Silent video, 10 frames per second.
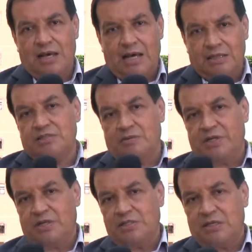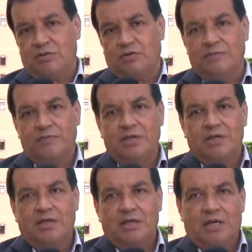antes del Viernes Santo
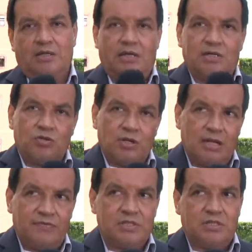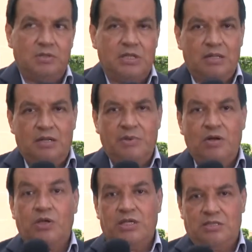en relación a la festividad del
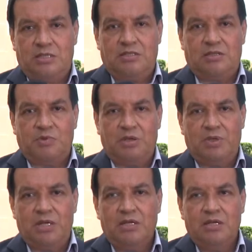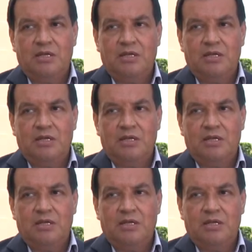mero 15 de septiembre